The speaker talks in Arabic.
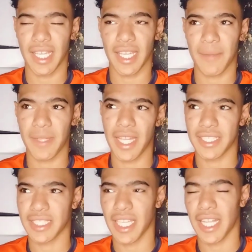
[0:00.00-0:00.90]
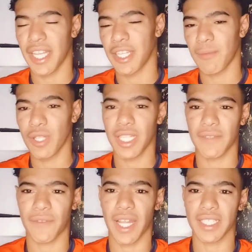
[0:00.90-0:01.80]
ابناء الجزائر انهم ولاد
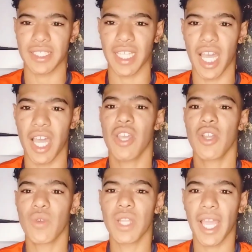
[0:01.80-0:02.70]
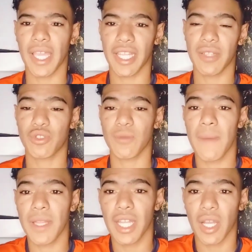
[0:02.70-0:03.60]
فرنسا والى اخره وانتم
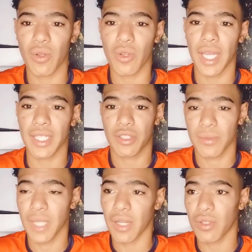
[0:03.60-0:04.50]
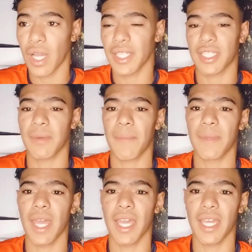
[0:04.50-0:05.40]
ماذا نقول عنكم نقول عنكم
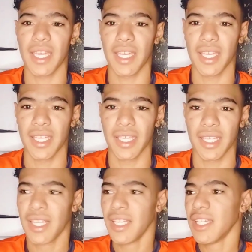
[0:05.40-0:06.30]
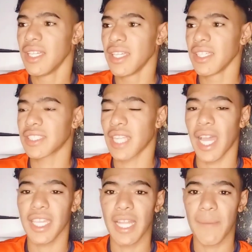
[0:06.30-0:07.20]
ابناء آه،
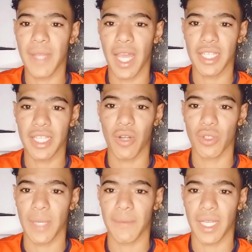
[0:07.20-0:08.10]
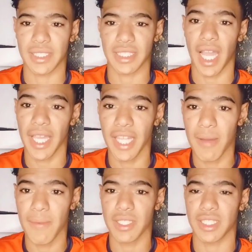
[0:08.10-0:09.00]
اسرائيل ابناء اليهود ابناء الصهاينه
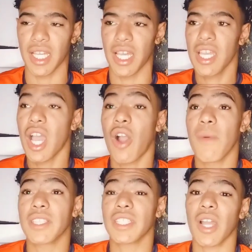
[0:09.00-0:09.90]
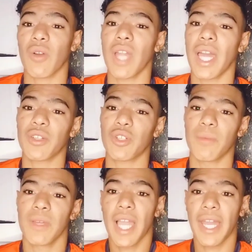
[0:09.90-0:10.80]
ماذا وماذا نقول
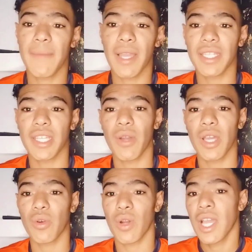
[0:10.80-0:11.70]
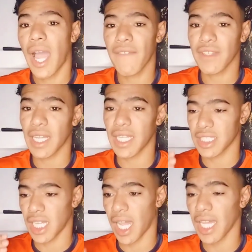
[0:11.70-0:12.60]
عنكم حنا ما قلنا والو حافظ
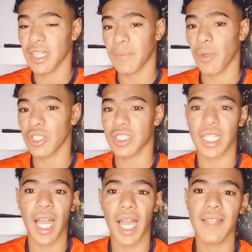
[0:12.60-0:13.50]
الدراجي حط بوست قال